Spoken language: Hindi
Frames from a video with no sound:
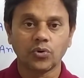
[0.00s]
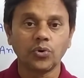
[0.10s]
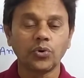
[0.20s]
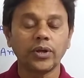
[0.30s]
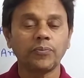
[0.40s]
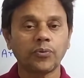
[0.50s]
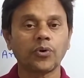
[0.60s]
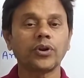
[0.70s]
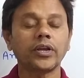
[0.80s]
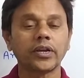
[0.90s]
उन्होंने
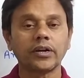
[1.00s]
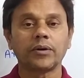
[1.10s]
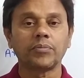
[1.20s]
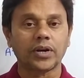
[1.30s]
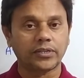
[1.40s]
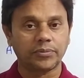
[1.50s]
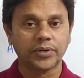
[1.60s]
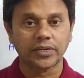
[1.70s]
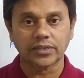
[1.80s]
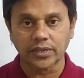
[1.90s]
फोर किंगडम
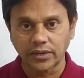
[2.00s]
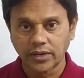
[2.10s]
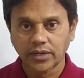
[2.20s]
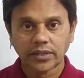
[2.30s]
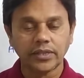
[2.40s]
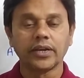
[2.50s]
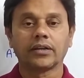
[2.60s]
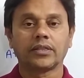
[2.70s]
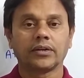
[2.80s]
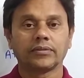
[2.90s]
क्लासिफिकेशन
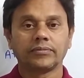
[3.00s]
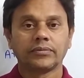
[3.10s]
दिया था